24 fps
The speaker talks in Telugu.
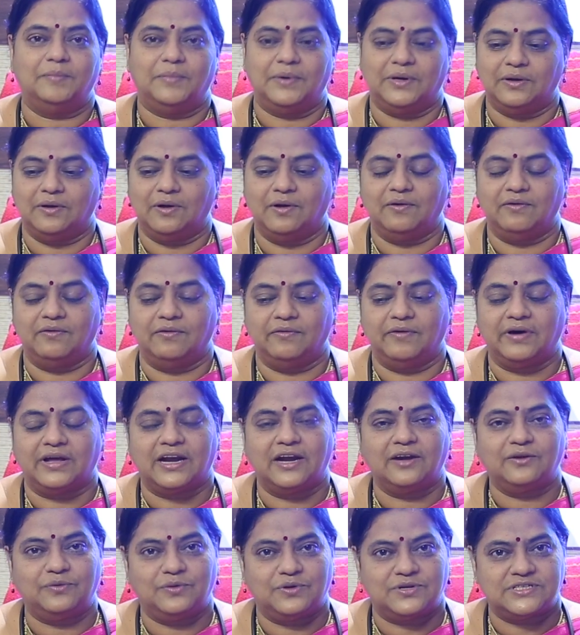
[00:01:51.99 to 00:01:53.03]
మనం
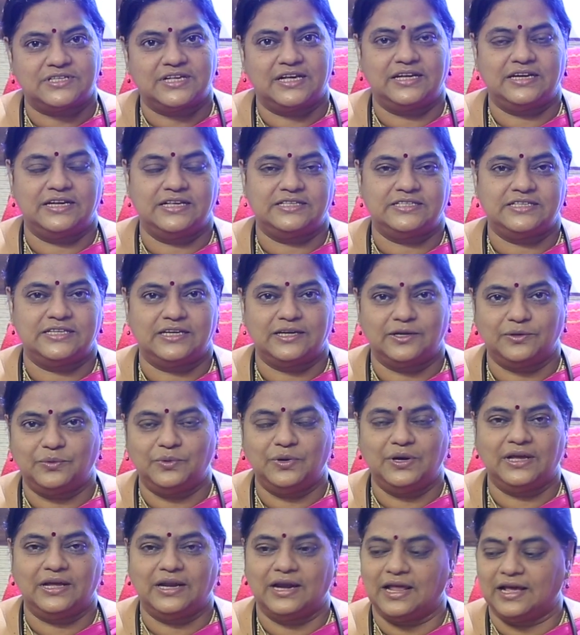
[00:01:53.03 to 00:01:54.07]
వారానికి ఒకసారి చిన్న
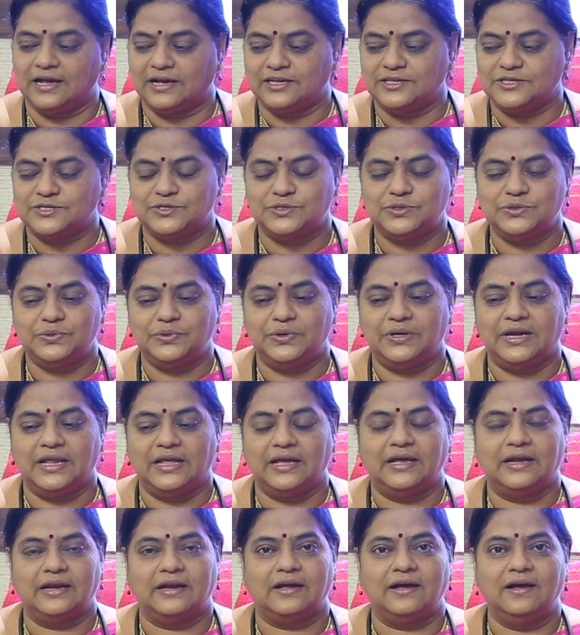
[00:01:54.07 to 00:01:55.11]
గుళికలాగా ఇస్తూ
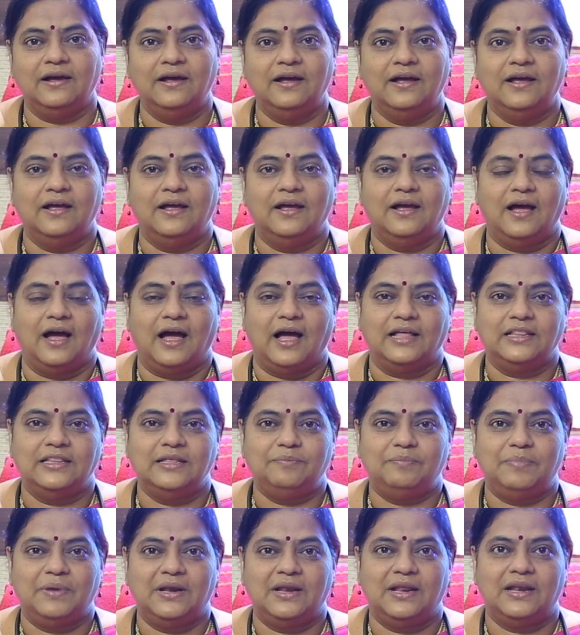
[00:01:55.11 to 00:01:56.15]
ఉంటే కనుక
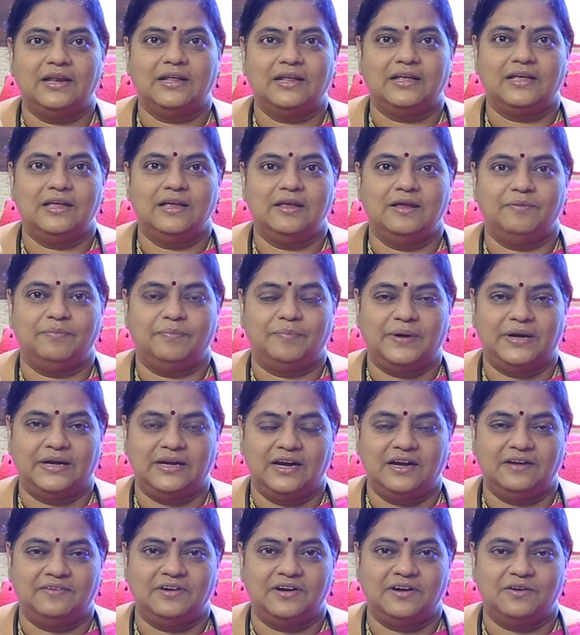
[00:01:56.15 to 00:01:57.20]
అది పిల్లలకి
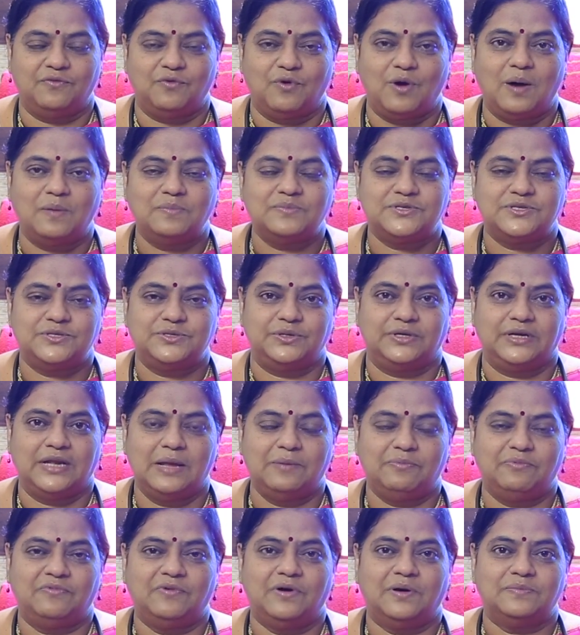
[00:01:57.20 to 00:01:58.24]
పట్టేటువంటి వామ్స్
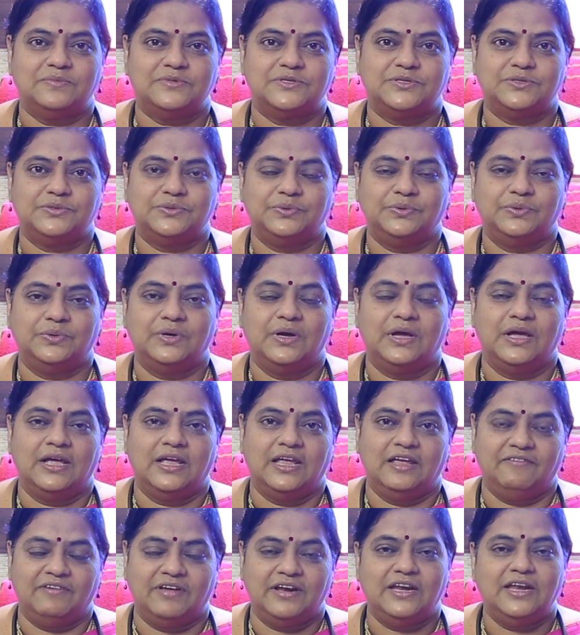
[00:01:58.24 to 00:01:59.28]
టేప్ వామ్స్
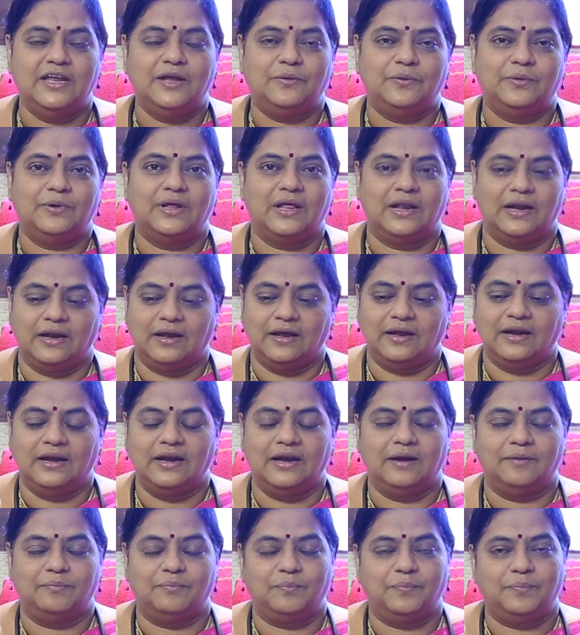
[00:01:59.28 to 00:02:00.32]
ఇవన్నీ కూడా
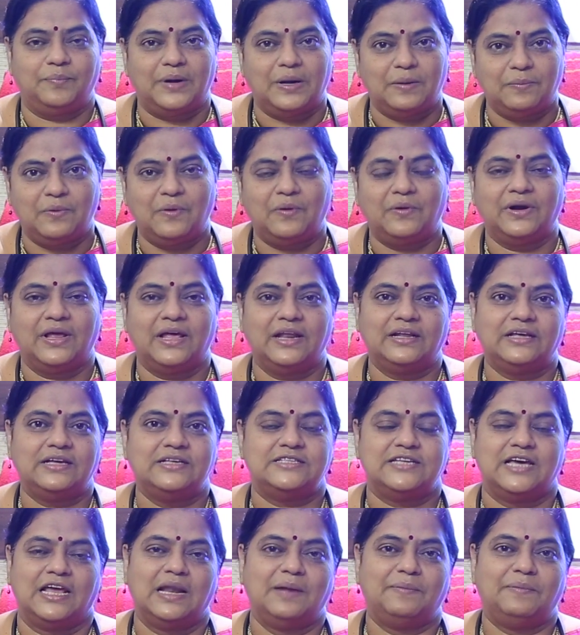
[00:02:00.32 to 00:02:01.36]
పడిపోవడానికి
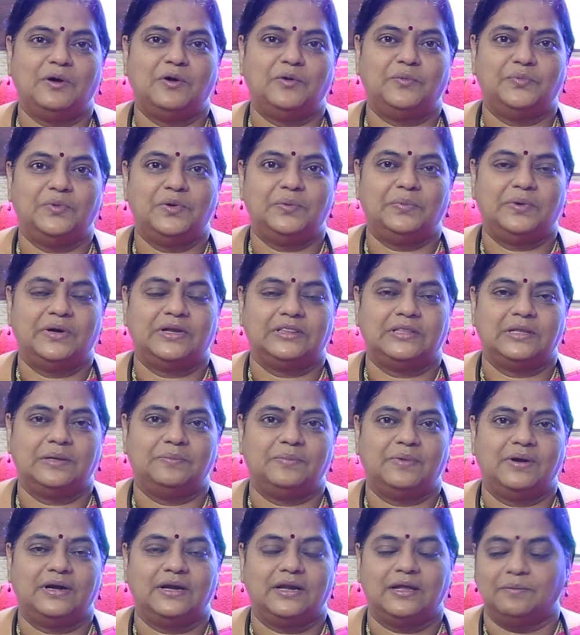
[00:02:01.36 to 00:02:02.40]
చాలా బాగా ఉపయోగపడుతుంది
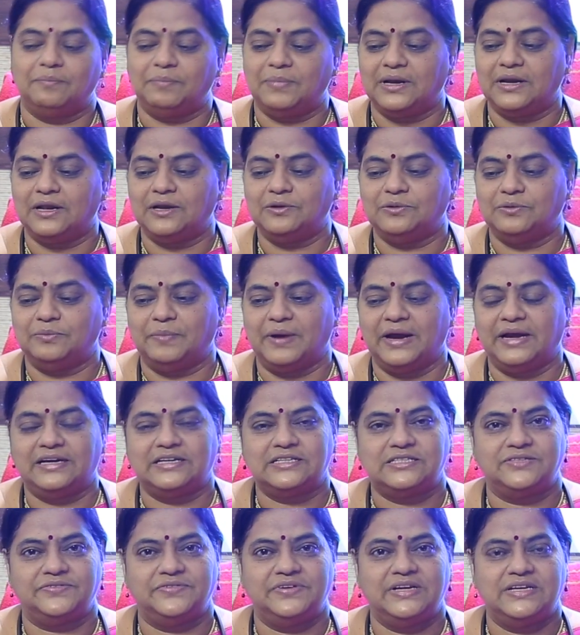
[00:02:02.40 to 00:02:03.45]
అనమాట పిల్లలు బయట
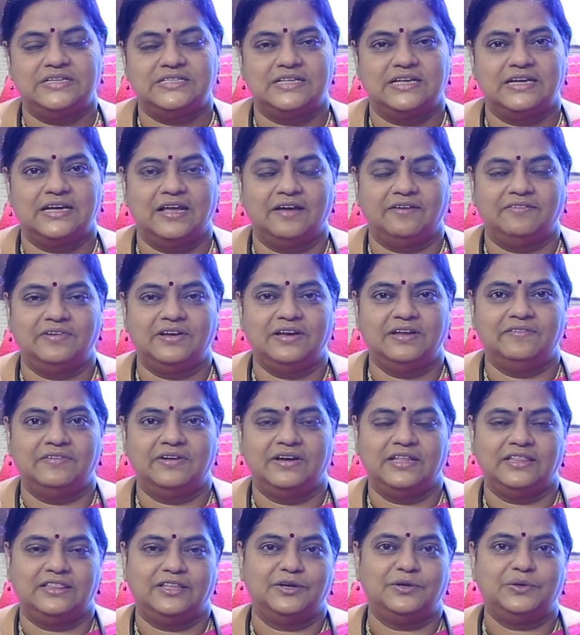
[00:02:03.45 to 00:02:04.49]
స్వీట్స్ అని అవన్నీ
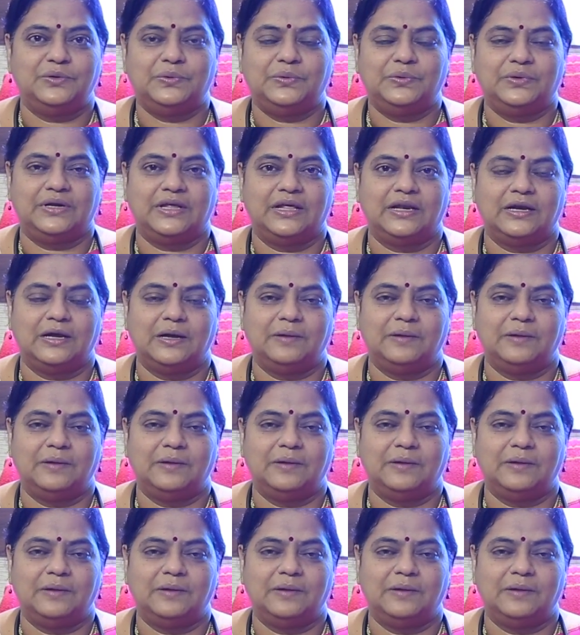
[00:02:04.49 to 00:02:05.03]
ఇవన్నీ తింటూ ఉంటారు